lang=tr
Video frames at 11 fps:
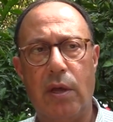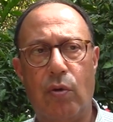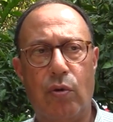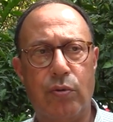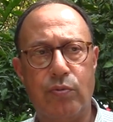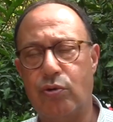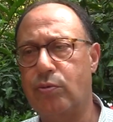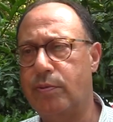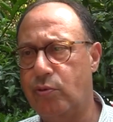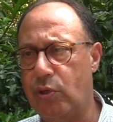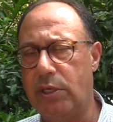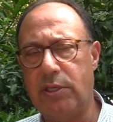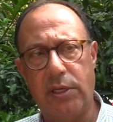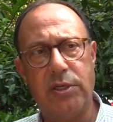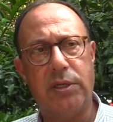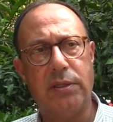olumsuz bir süreci
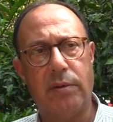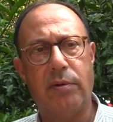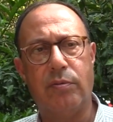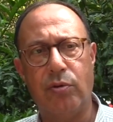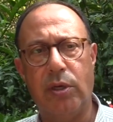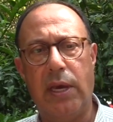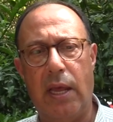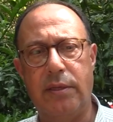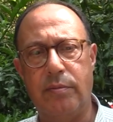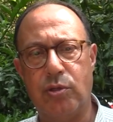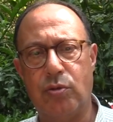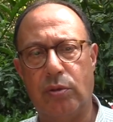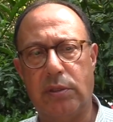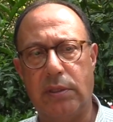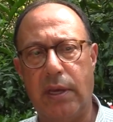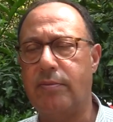yaşadık ama bugün geldiğimiz
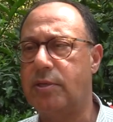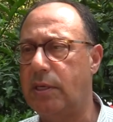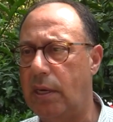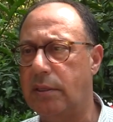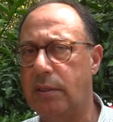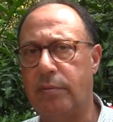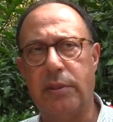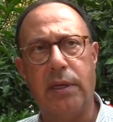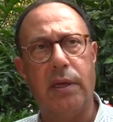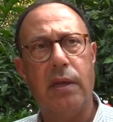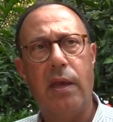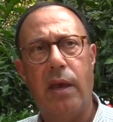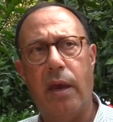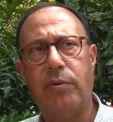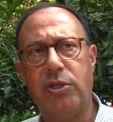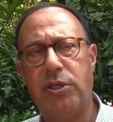noktada hem sayı anlamında
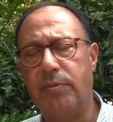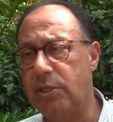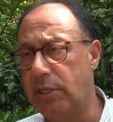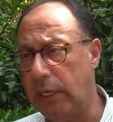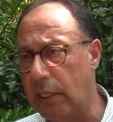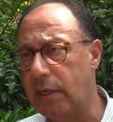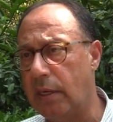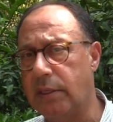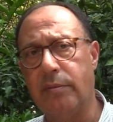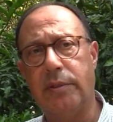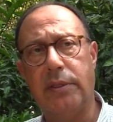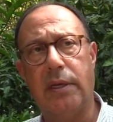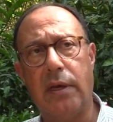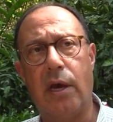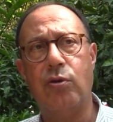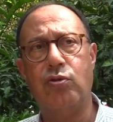hem kişi başı gelir anlamında
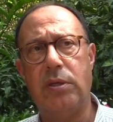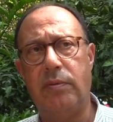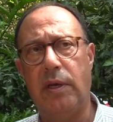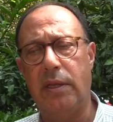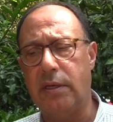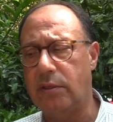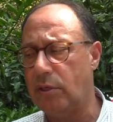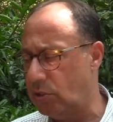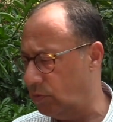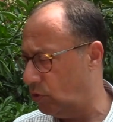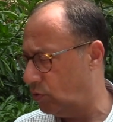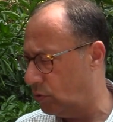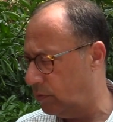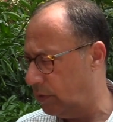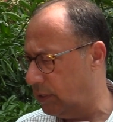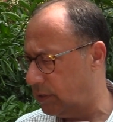daha üst seviyelere taşımış
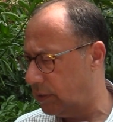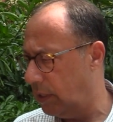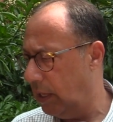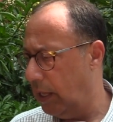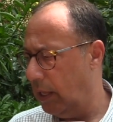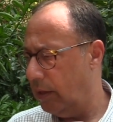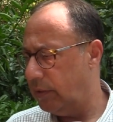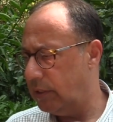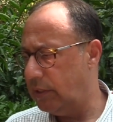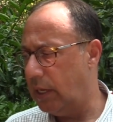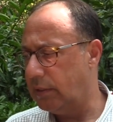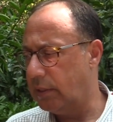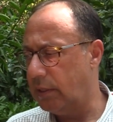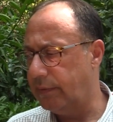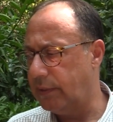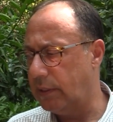durumdayız. Bir diğer
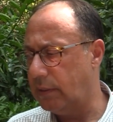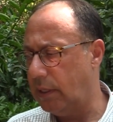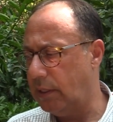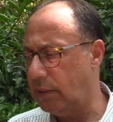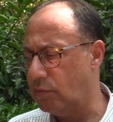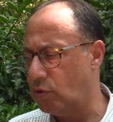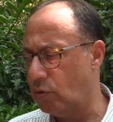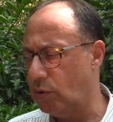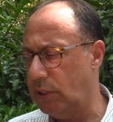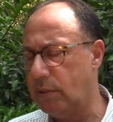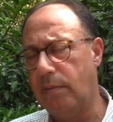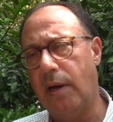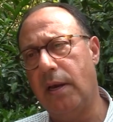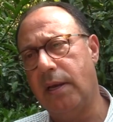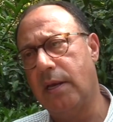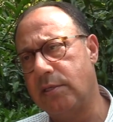taraftan Ekim sonu
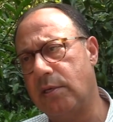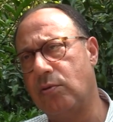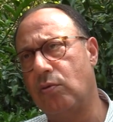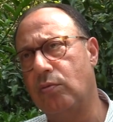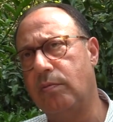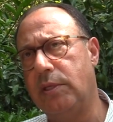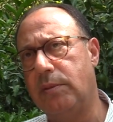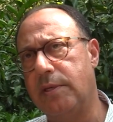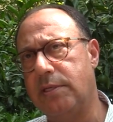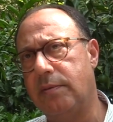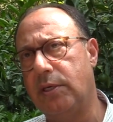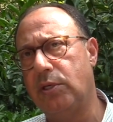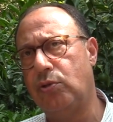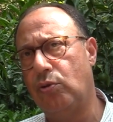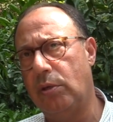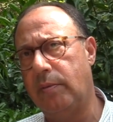itibariyle yaz sezonunun bitmesi ve
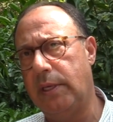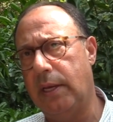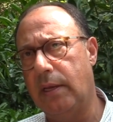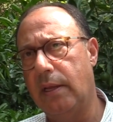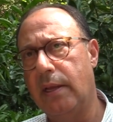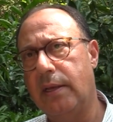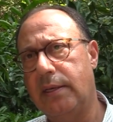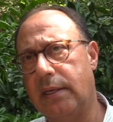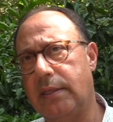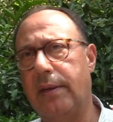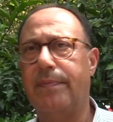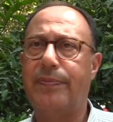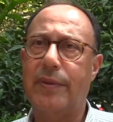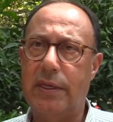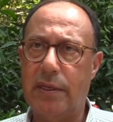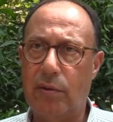kış dönemine ya da
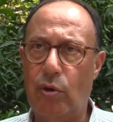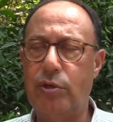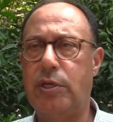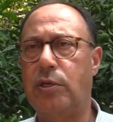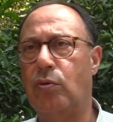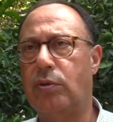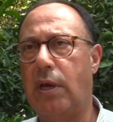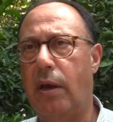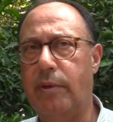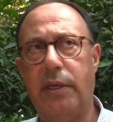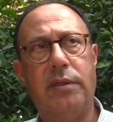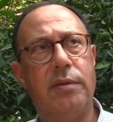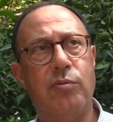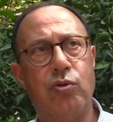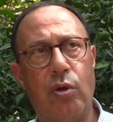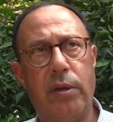e, ölü sezon tabir
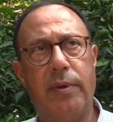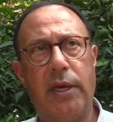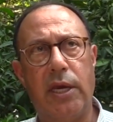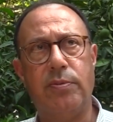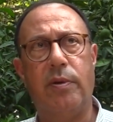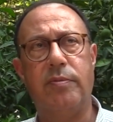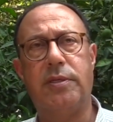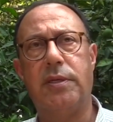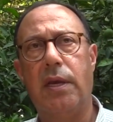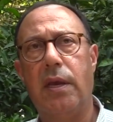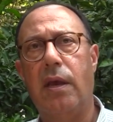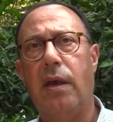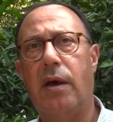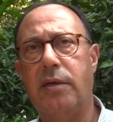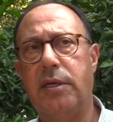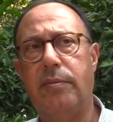ettiğimiz döneme geçmemiz
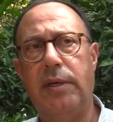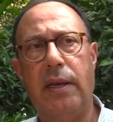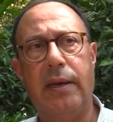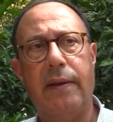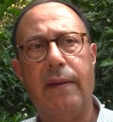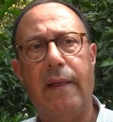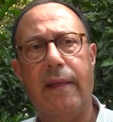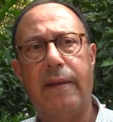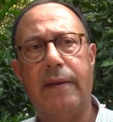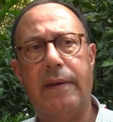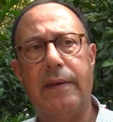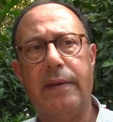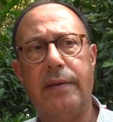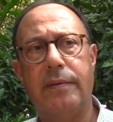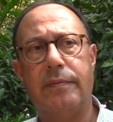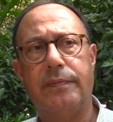hasebiyle e,
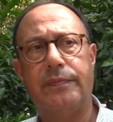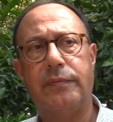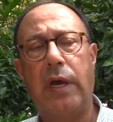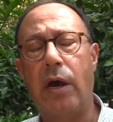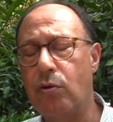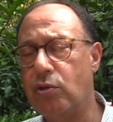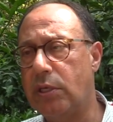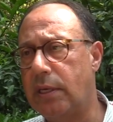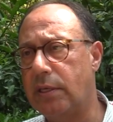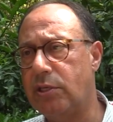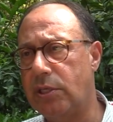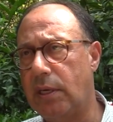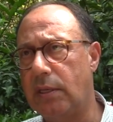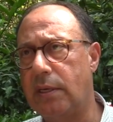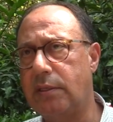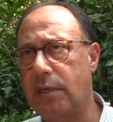daha önceden açık
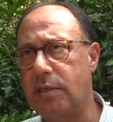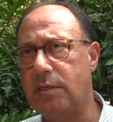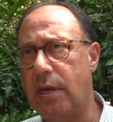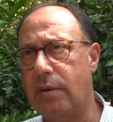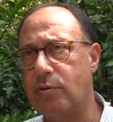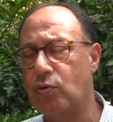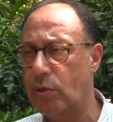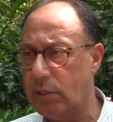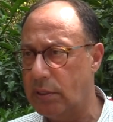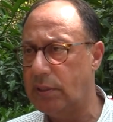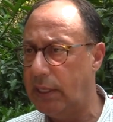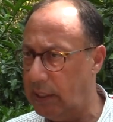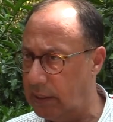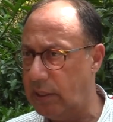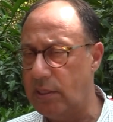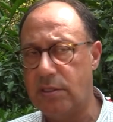kalan tesislerimiz oranında
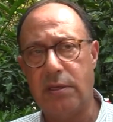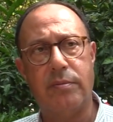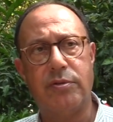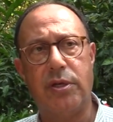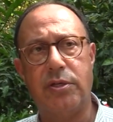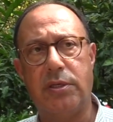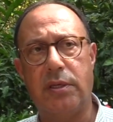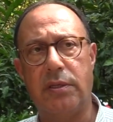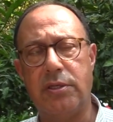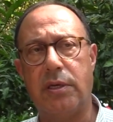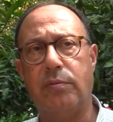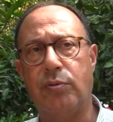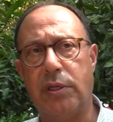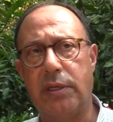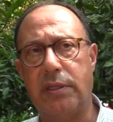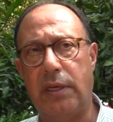yine tesislerimiz açık kalacak.
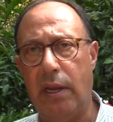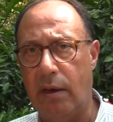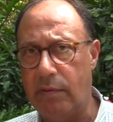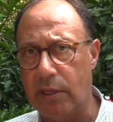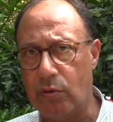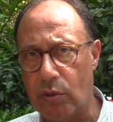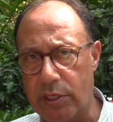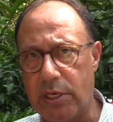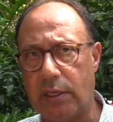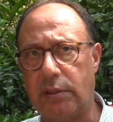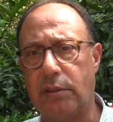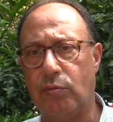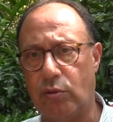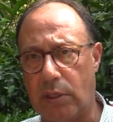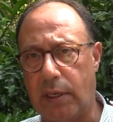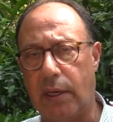Bunlara da ilaveleri olacaktır
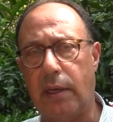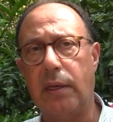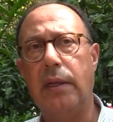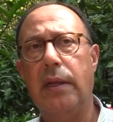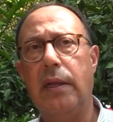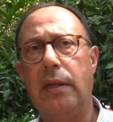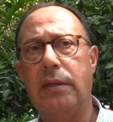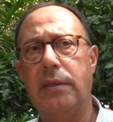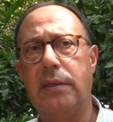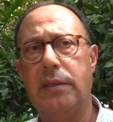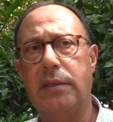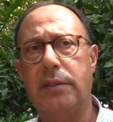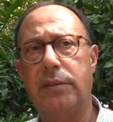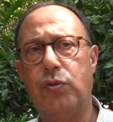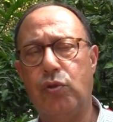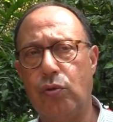mutlaka. Ee,
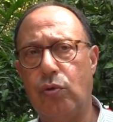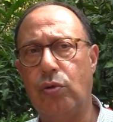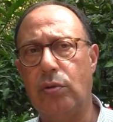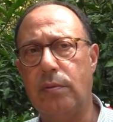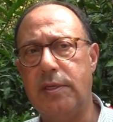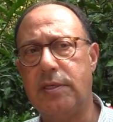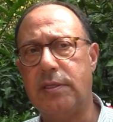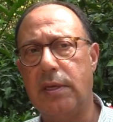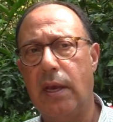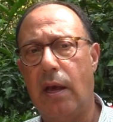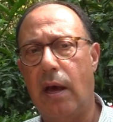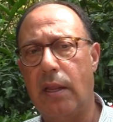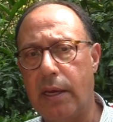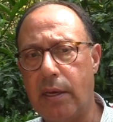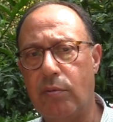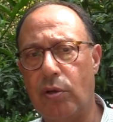çünkü biz
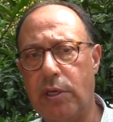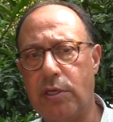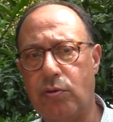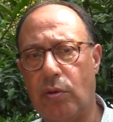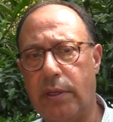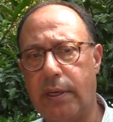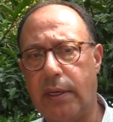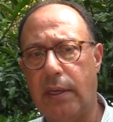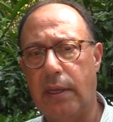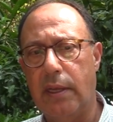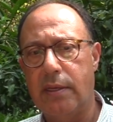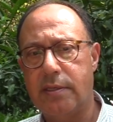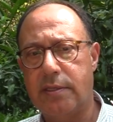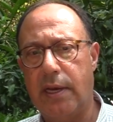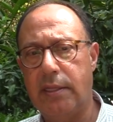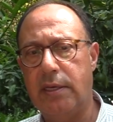Alanya bölgesi olarak
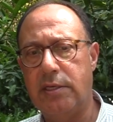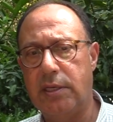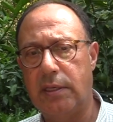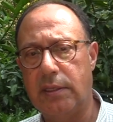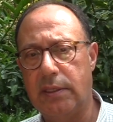sadece e,